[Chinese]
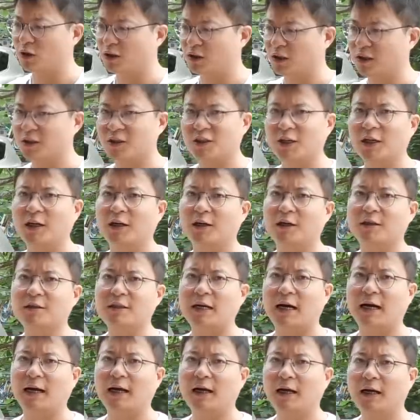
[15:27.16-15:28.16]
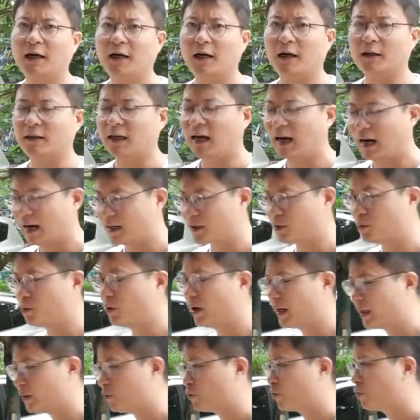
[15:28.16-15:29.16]
最顶尖的人才啊，他还是
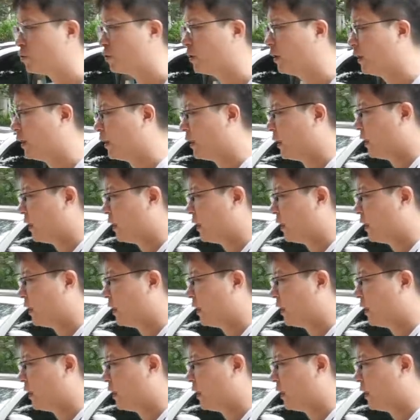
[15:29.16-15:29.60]
愿意去